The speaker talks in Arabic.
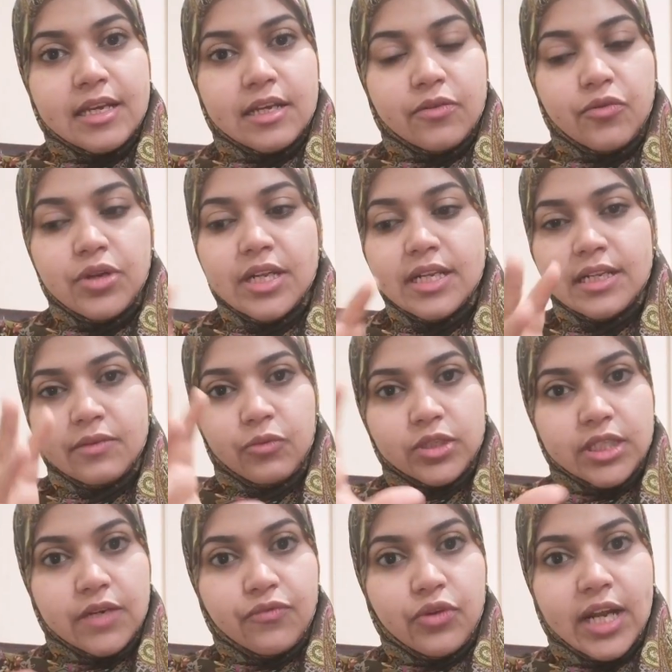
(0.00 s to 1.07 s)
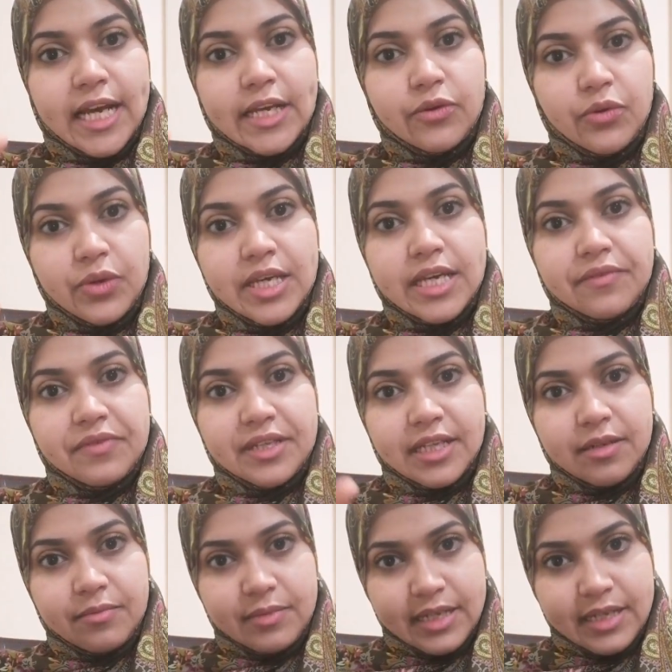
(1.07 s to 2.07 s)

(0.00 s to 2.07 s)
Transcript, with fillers: كل وظائفه الحيويه في تل...